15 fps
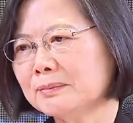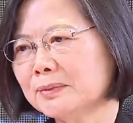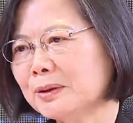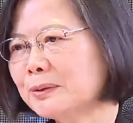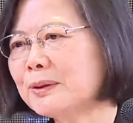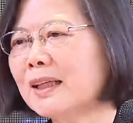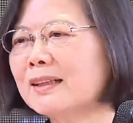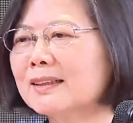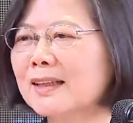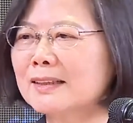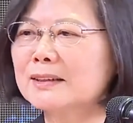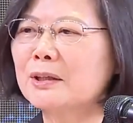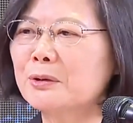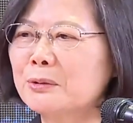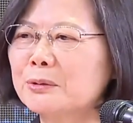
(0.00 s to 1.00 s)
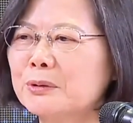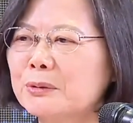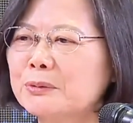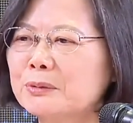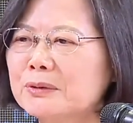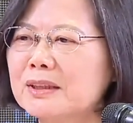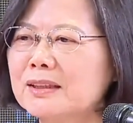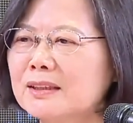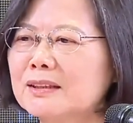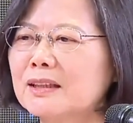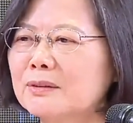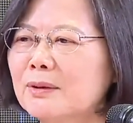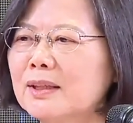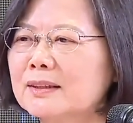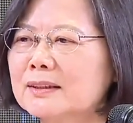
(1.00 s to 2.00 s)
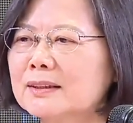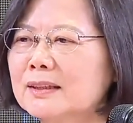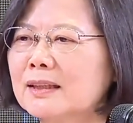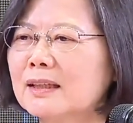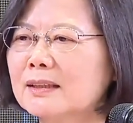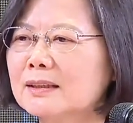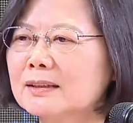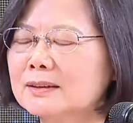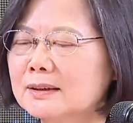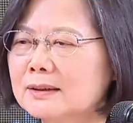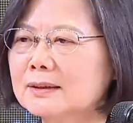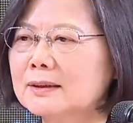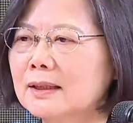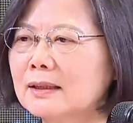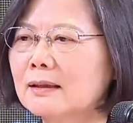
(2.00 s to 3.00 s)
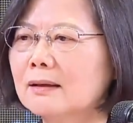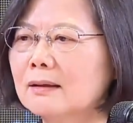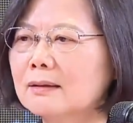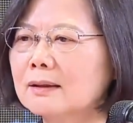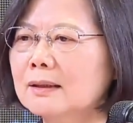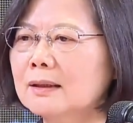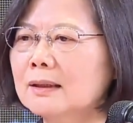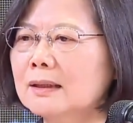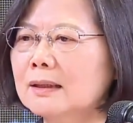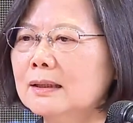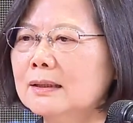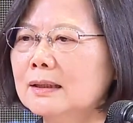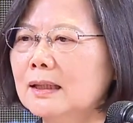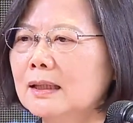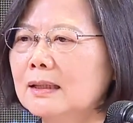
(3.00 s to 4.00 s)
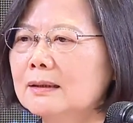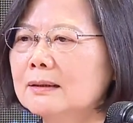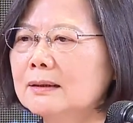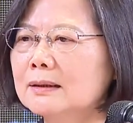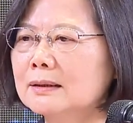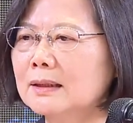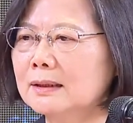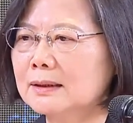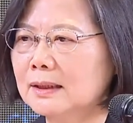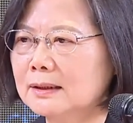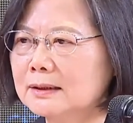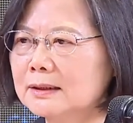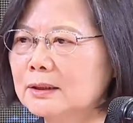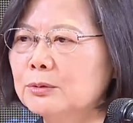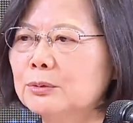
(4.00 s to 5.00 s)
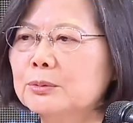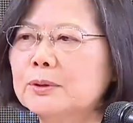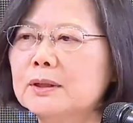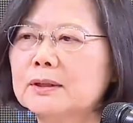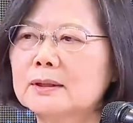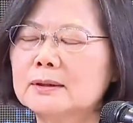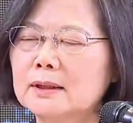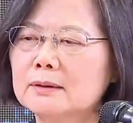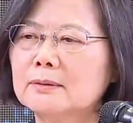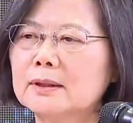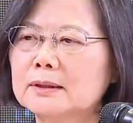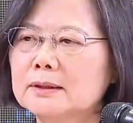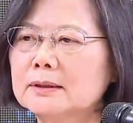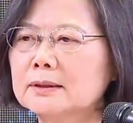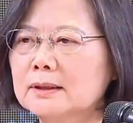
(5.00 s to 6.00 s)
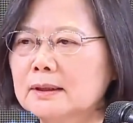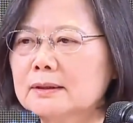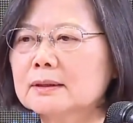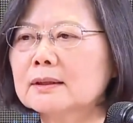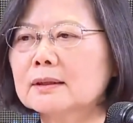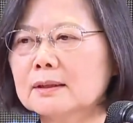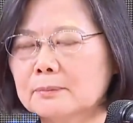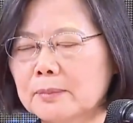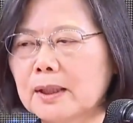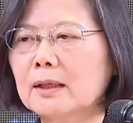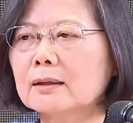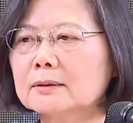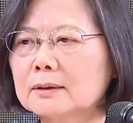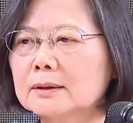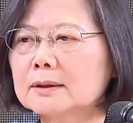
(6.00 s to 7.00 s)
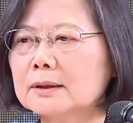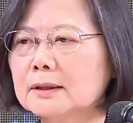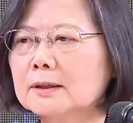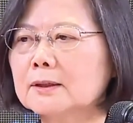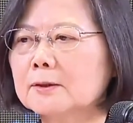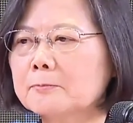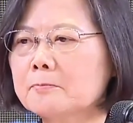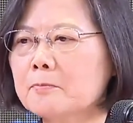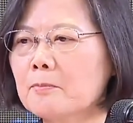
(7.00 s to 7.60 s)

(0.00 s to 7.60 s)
留在大家共同努力的那段时呃时间哈，那大家一起努力的那段时间是一个美好的记忆。